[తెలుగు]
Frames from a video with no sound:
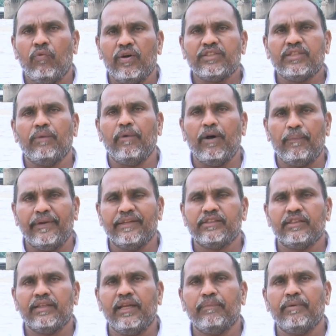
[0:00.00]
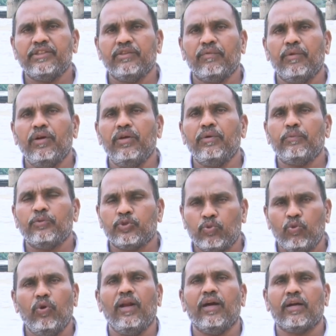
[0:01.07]
వర్షాభావ పరిస్థితుల నేపథ్యంలో
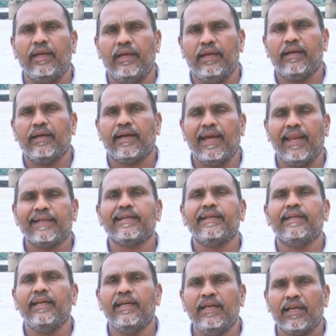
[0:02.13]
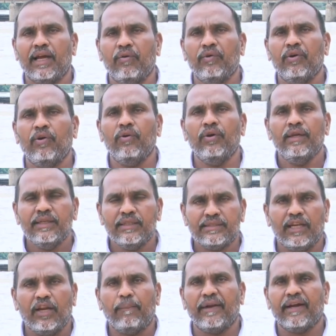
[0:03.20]
స్కూళ్ళకి కలెక్టర్ ఢిల్లీ రావు
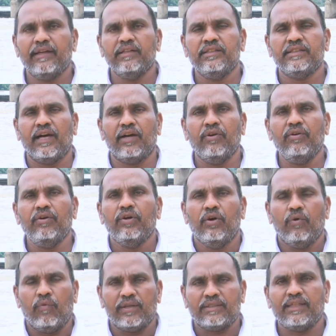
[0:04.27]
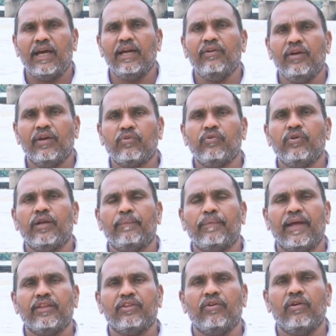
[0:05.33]
సెలవు ప్రకటించారు వర్షాలు ఎక్కువగా ఉన్న
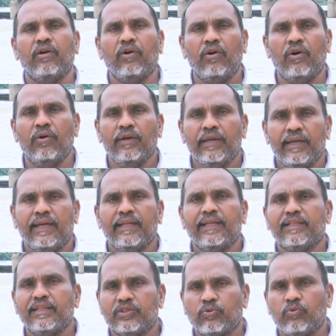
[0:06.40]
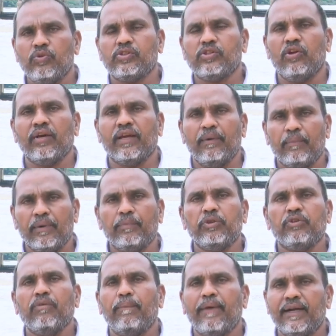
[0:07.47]
ప్రాంతంలో ఏదైతే స్కూల్స్లోకి
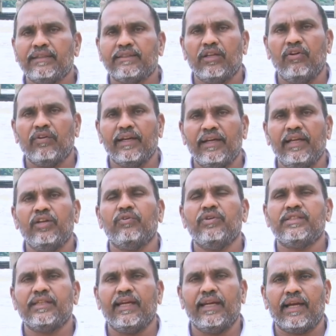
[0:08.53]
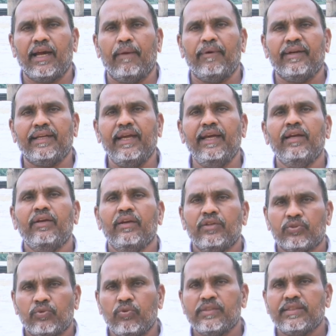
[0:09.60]
ప్రభుత్వ పాఠశాలలోకి నీరు వచ్చారు కాబట్టి
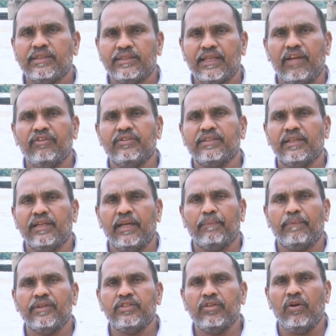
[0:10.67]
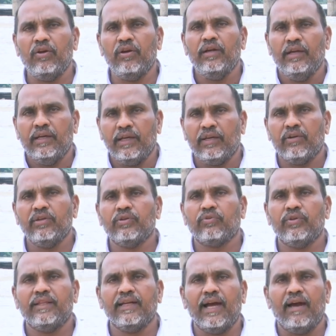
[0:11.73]
స్కూల్స్కి సెలవు ఇచ్చిన నేపథ్యంలో ఈరోజు
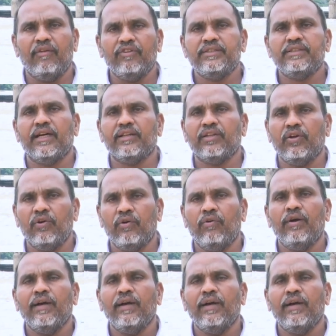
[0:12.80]
కొద్దిగా విద్యార్థులు